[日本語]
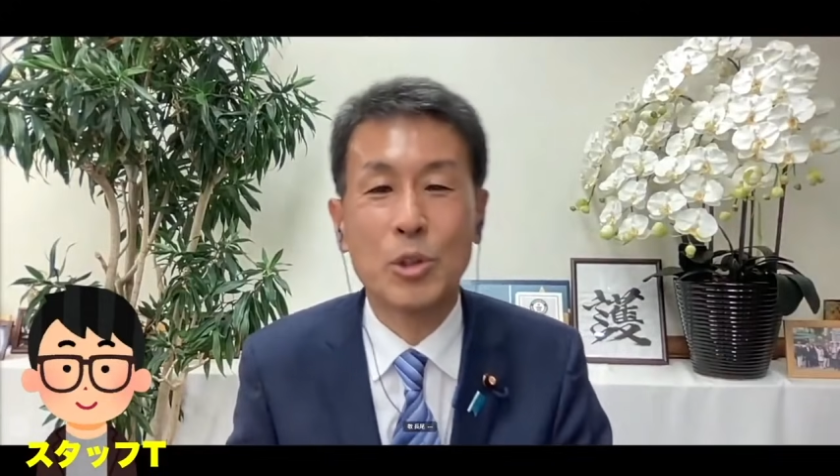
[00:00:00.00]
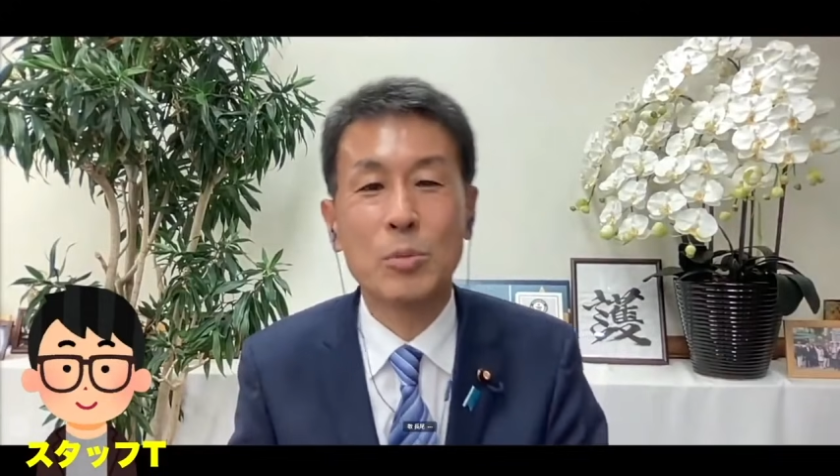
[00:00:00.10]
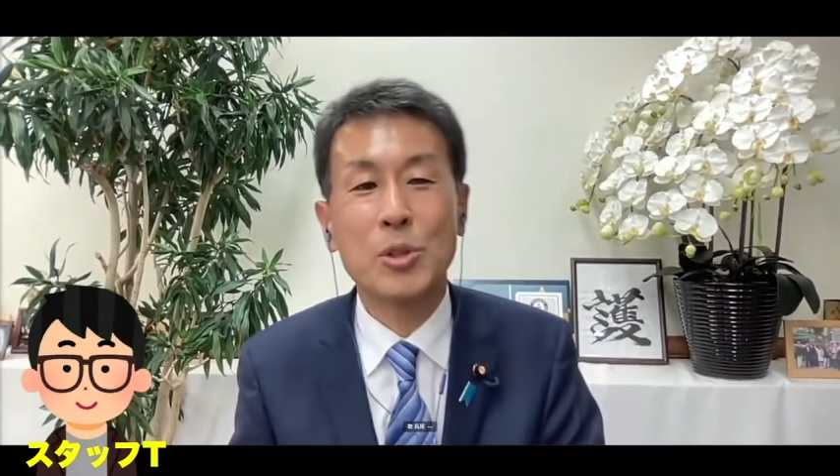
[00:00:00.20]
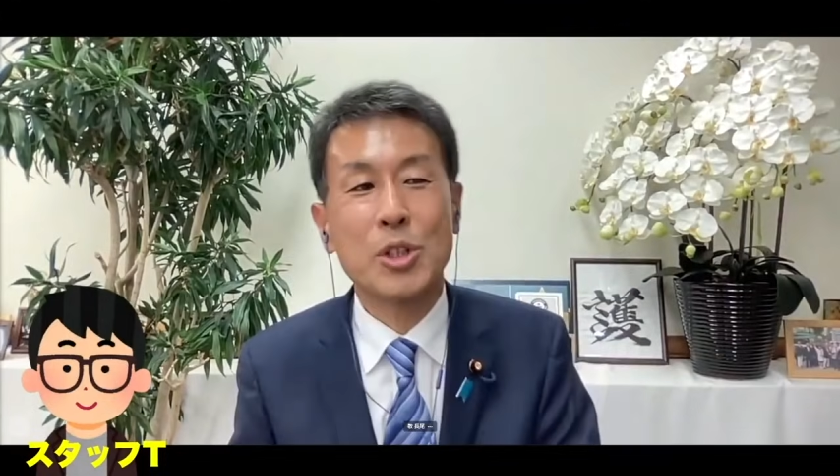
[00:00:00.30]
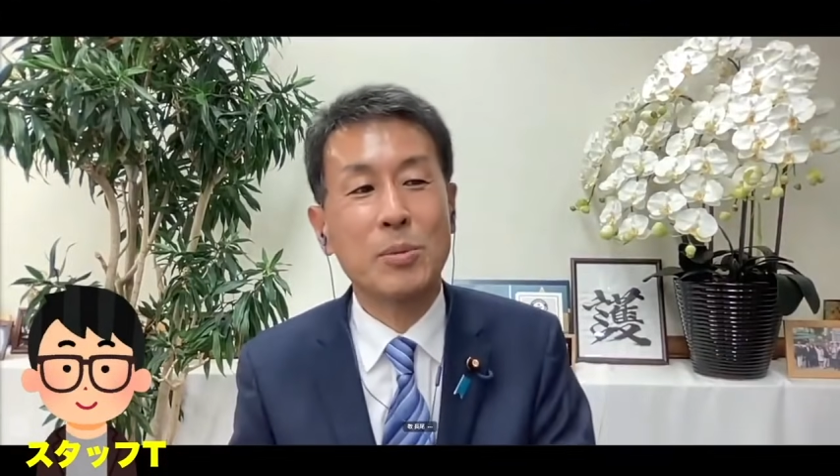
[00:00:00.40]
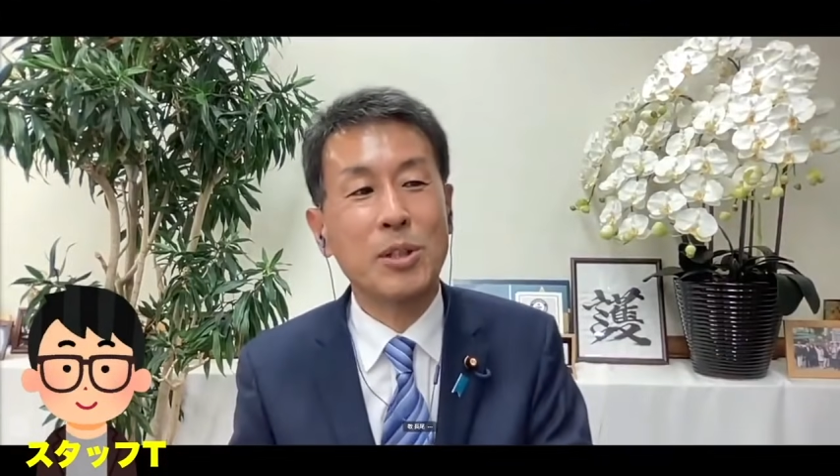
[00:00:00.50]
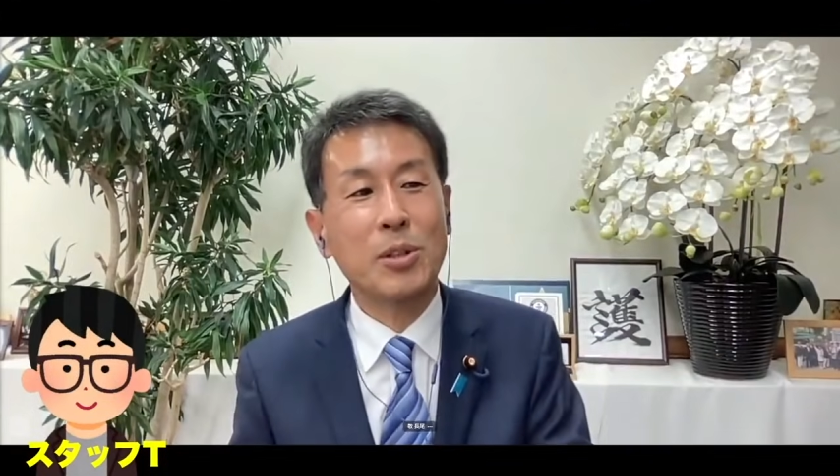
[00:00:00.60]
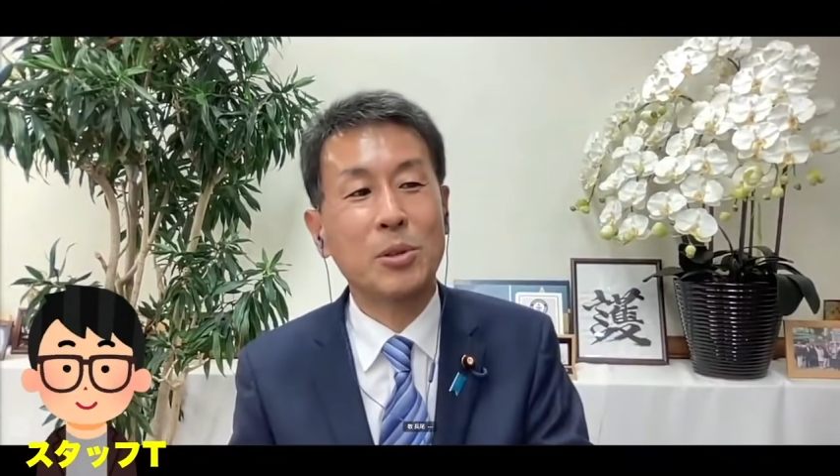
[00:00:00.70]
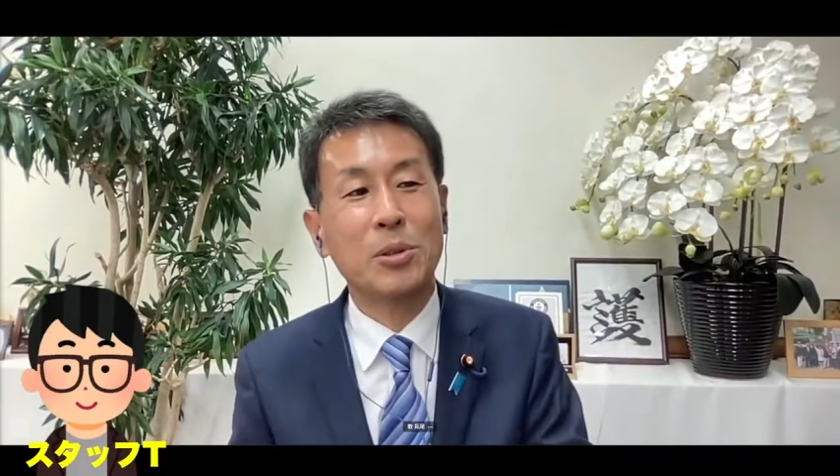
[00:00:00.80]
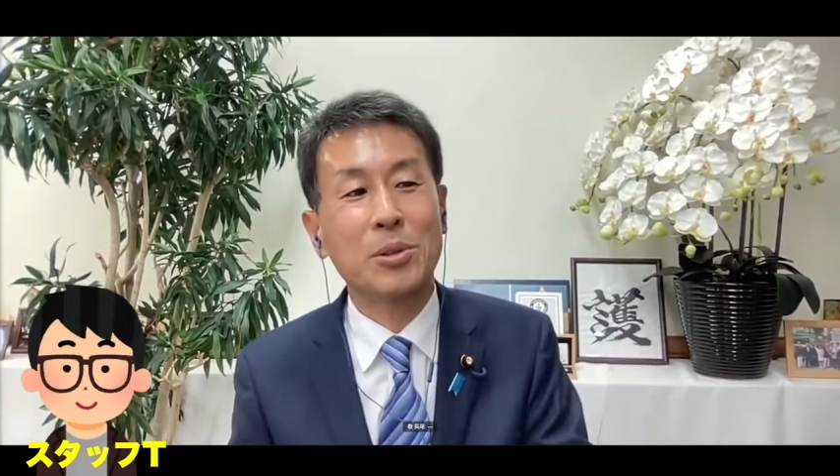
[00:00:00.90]
最も自
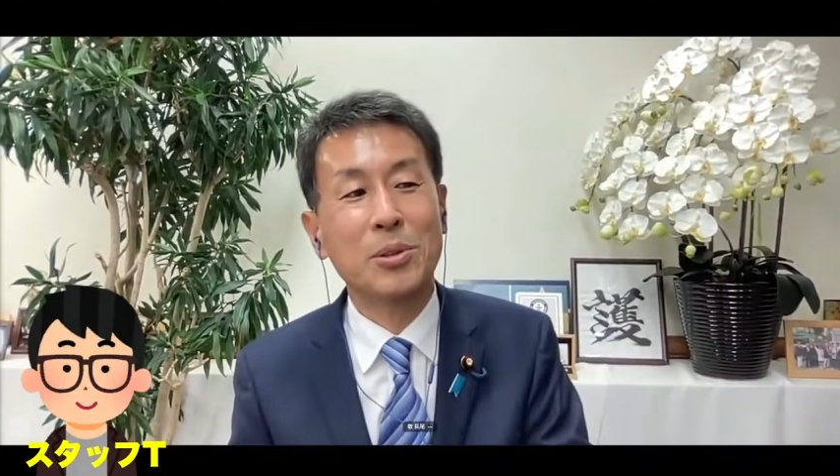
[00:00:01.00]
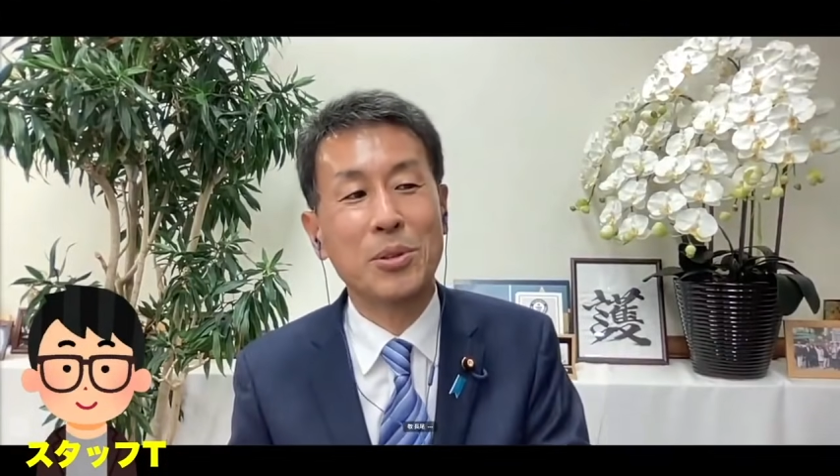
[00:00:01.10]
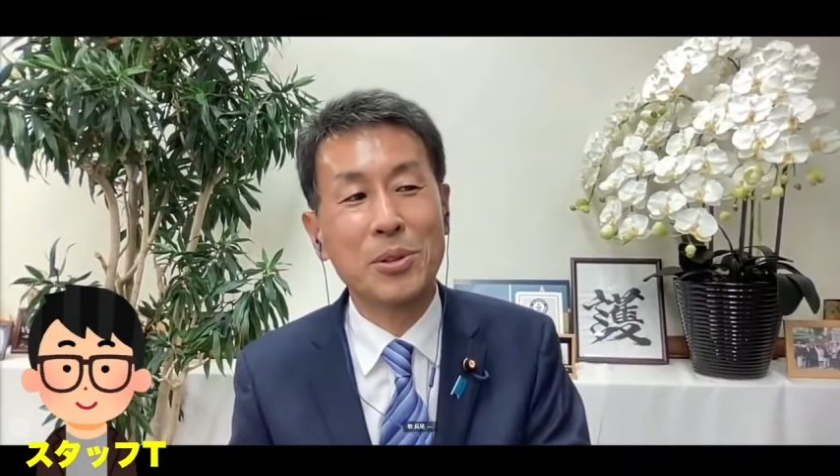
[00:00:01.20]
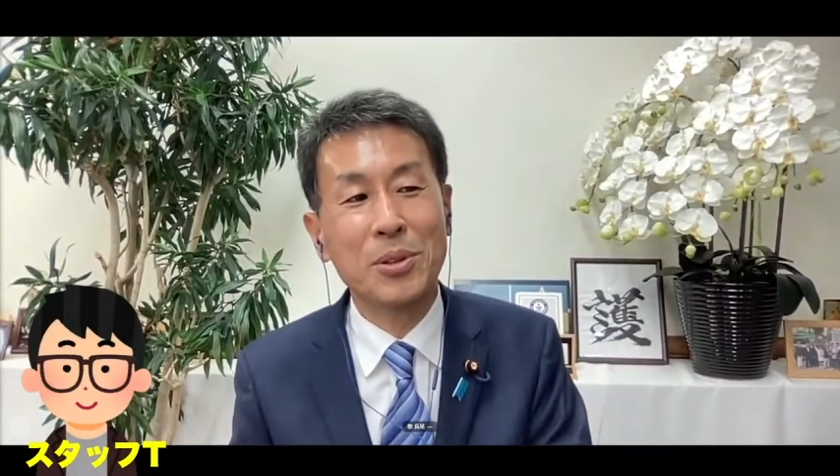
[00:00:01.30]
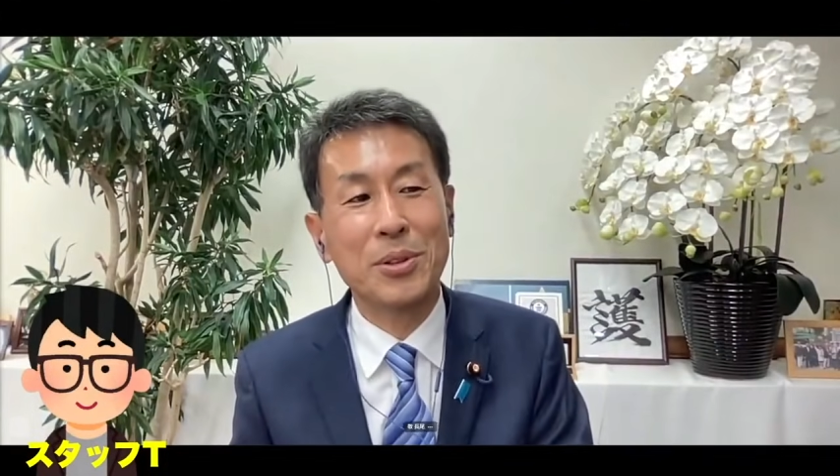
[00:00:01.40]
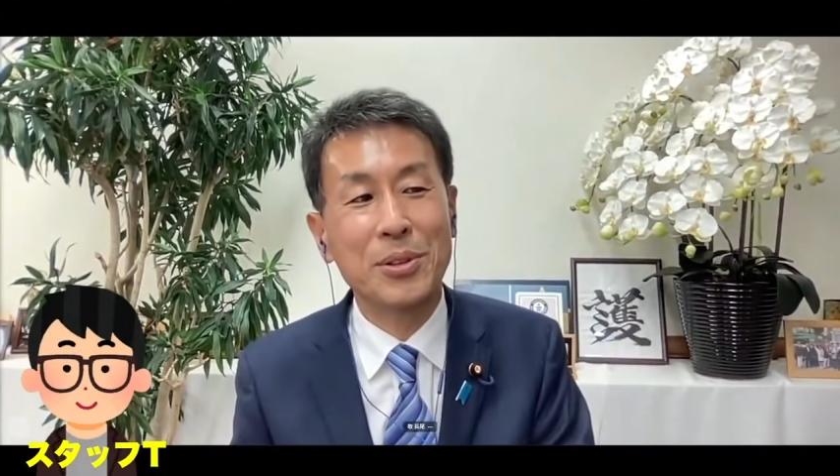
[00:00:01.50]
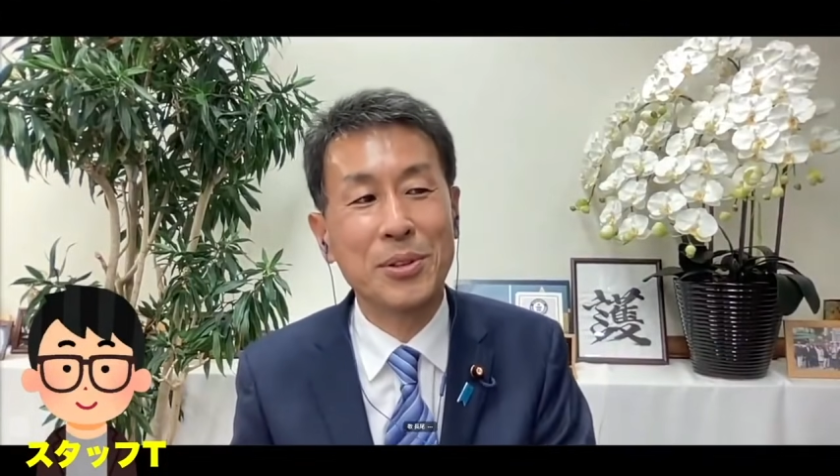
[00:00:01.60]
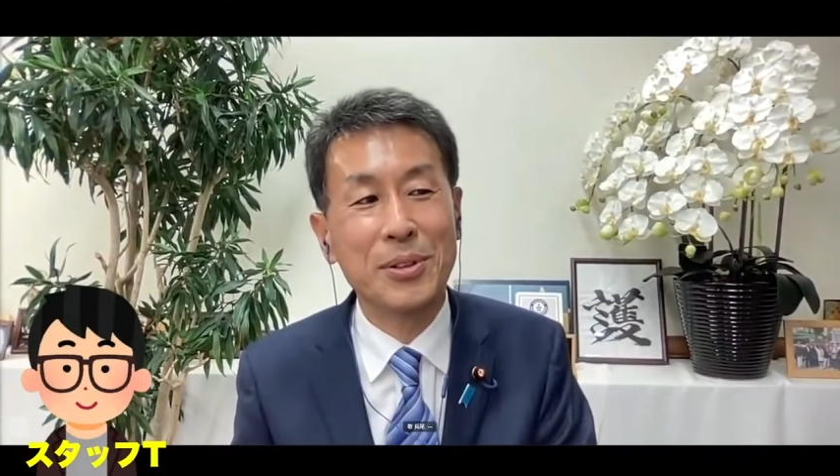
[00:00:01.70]
民党を